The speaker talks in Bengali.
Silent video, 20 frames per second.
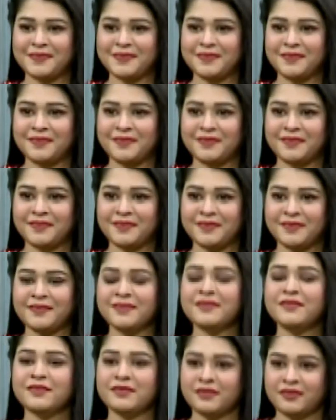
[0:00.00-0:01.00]
সাপোর্ট করে
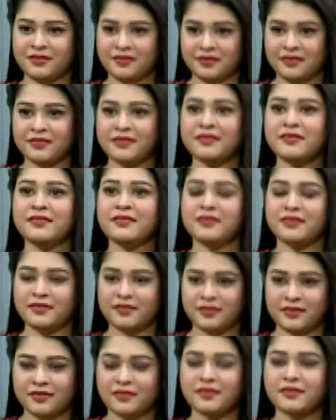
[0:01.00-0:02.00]
আমি একজন
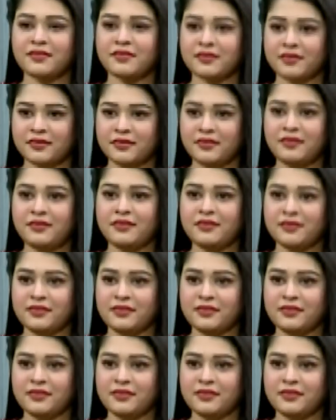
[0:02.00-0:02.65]
নারী উদ্যোক্তা হয়ে কিন্তু